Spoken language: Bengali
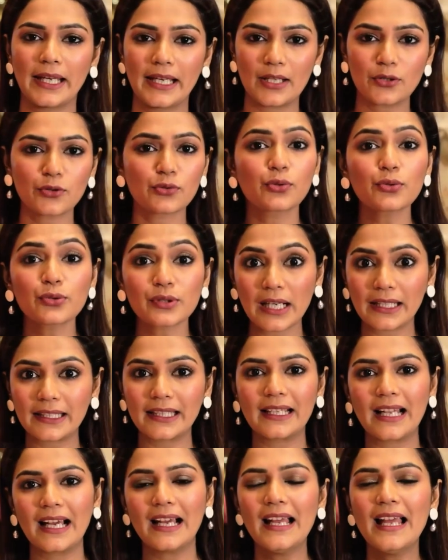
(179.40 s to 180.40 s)
কেনা শুধু
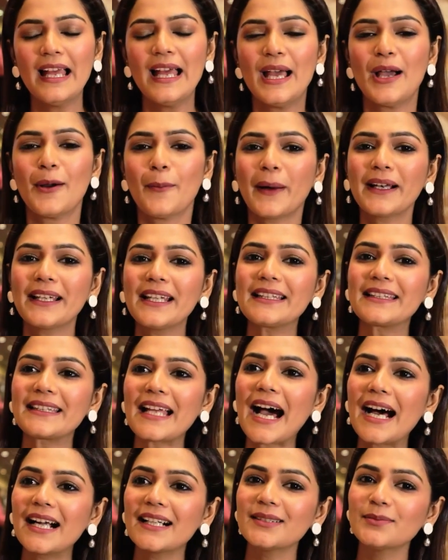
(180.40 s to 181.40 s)
শাড়ি না মানে
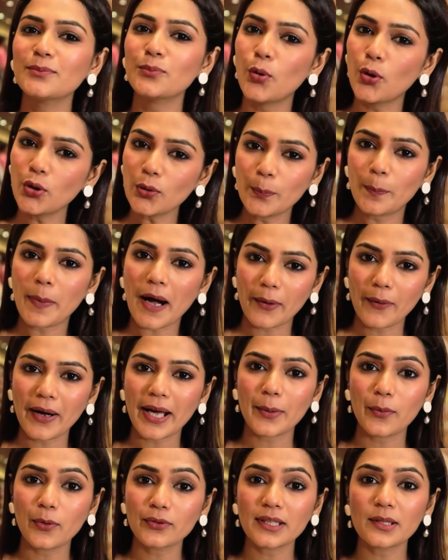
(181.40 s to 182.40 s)
তার মন পাওয়া
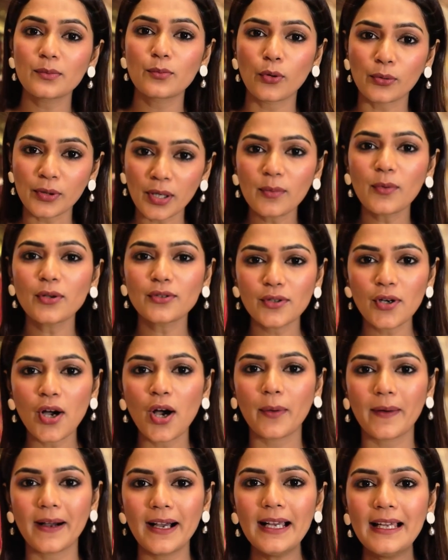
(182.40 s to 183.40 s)
এবং তার মনের মতো
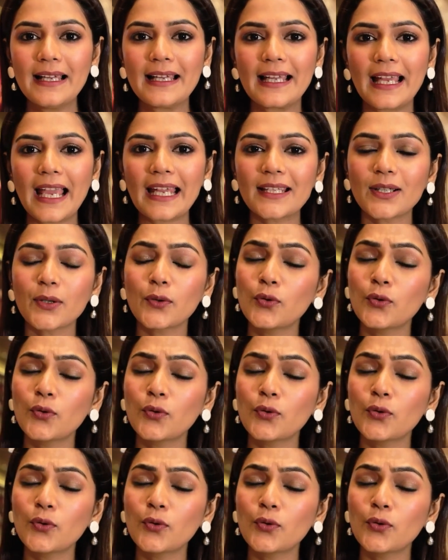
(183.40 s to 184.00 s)
হওয়া এটা